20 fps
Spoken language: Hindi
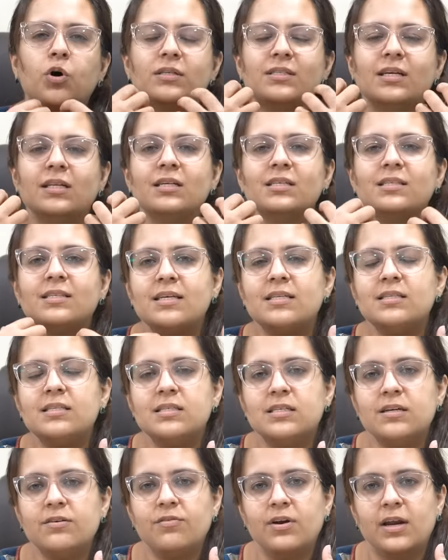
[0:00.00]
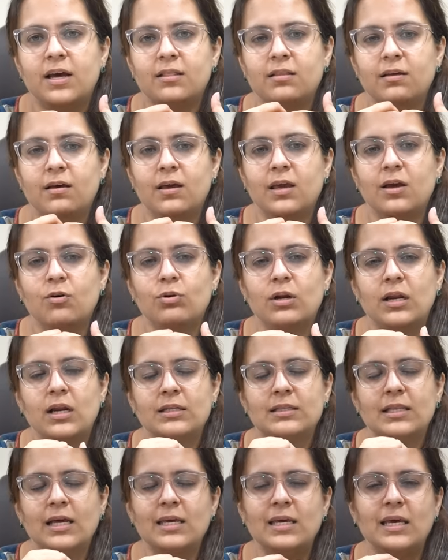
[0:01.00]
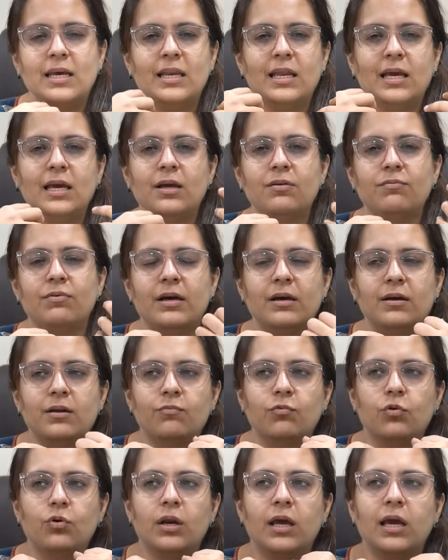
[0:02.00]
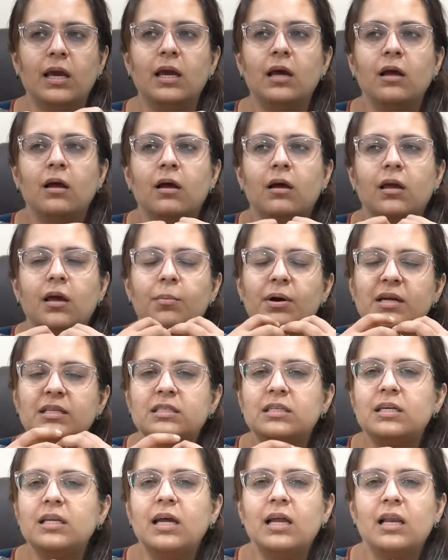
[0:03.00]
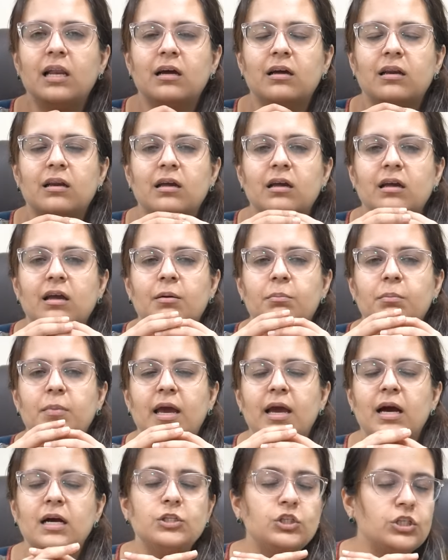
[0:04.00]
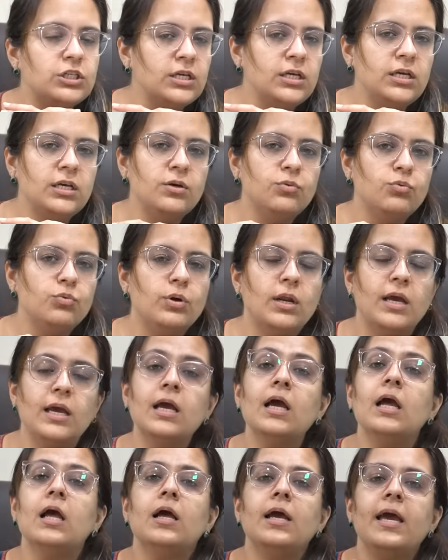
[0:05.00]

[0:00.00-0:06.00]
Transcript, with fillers: बहुत ज़्यादा सेंसिटिव रहते हैं या उन्हें लगता है ये नहीं वह वो नहीं या मैं अच्छी नहीं लग रही या मैं अच्छी ही हूं नहीं